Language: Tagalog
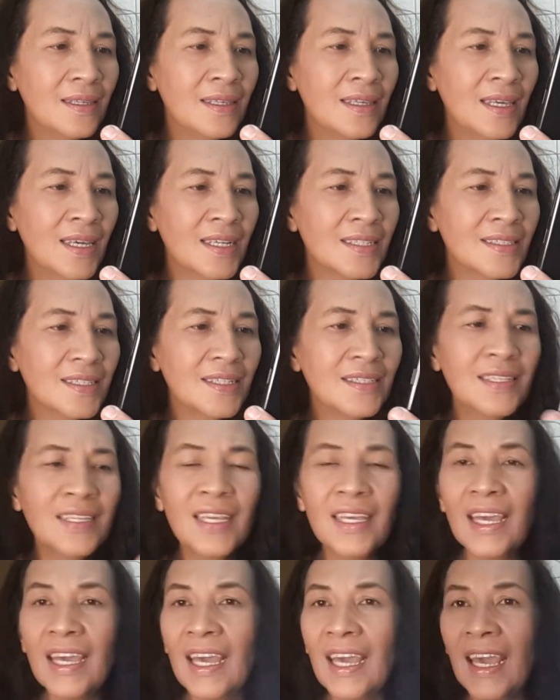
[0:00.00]
Yes,
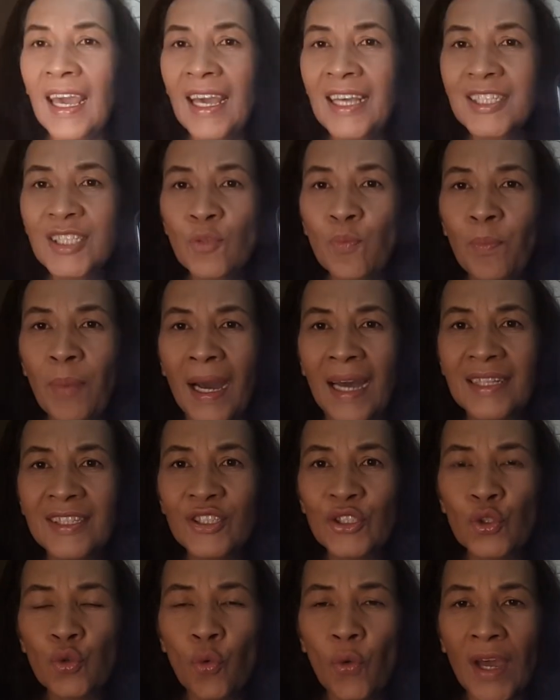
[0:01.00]
ni Ace
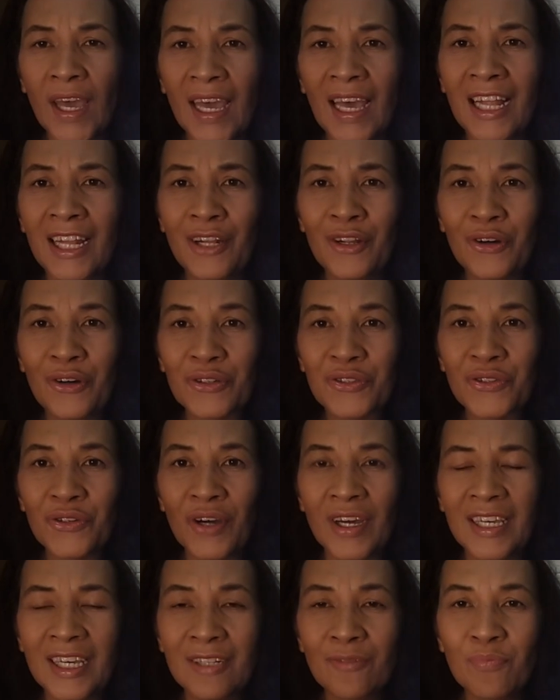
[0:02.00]
Bansuelo.
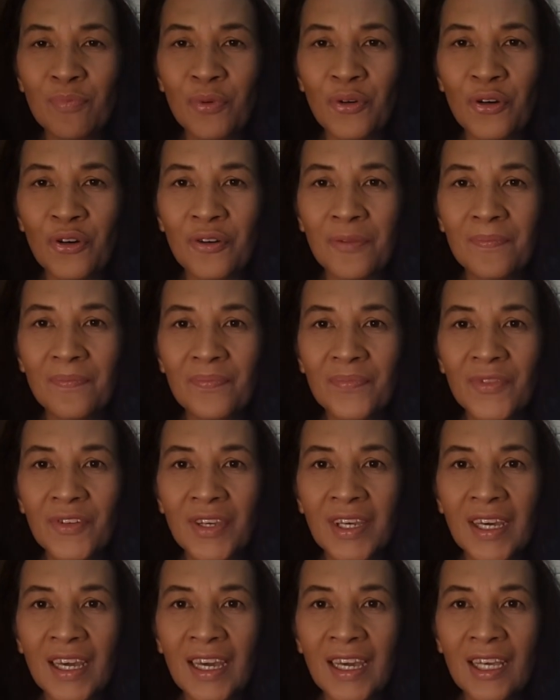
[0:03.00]
So, ayan po.
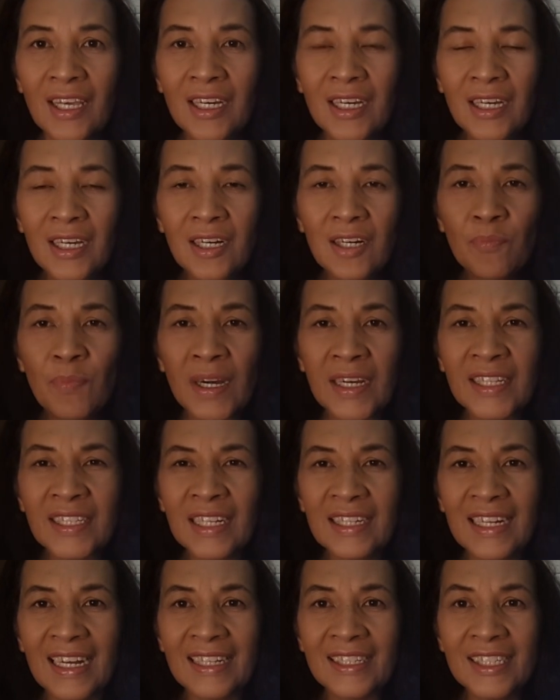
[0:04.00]
Okay?
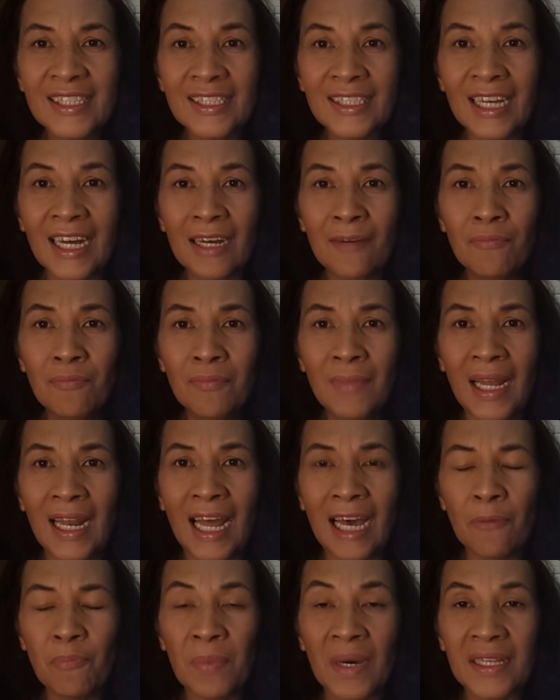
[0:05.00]
Pakita natin sa
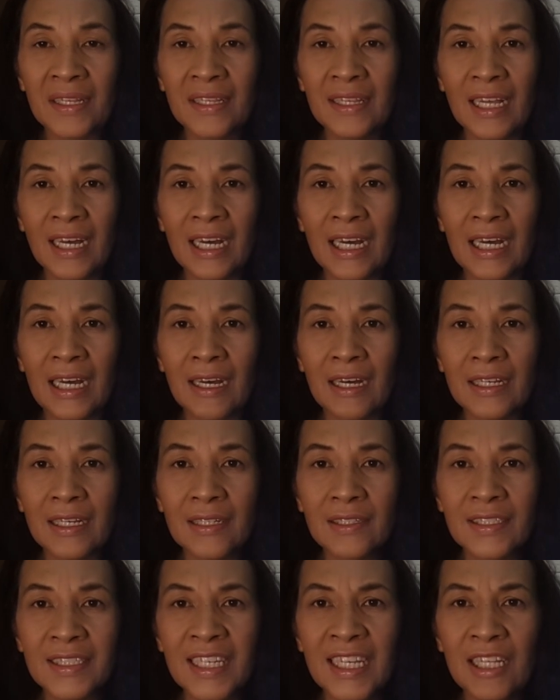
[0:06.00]
malapad na
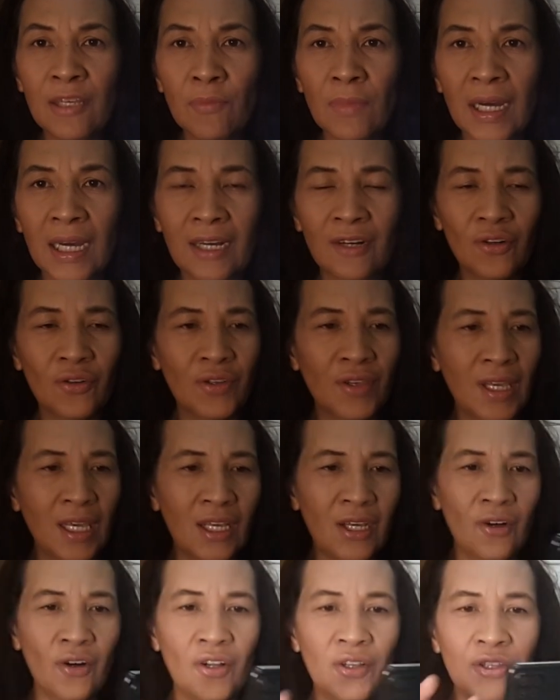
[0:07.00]
cinema.
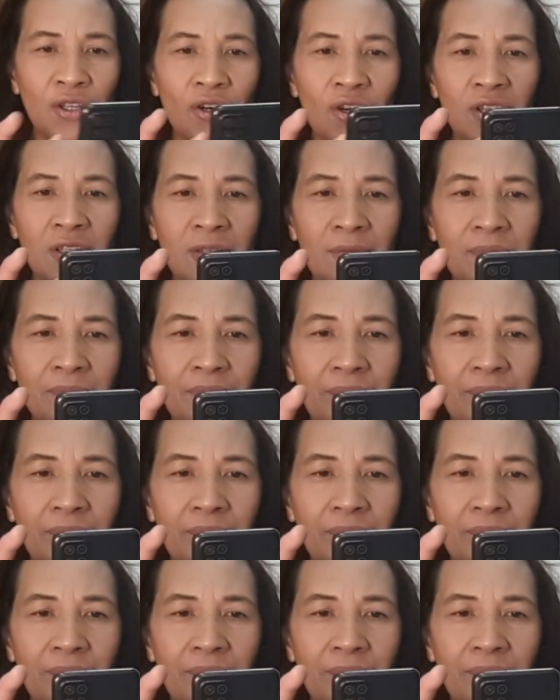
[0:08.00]
Okay? Hold on.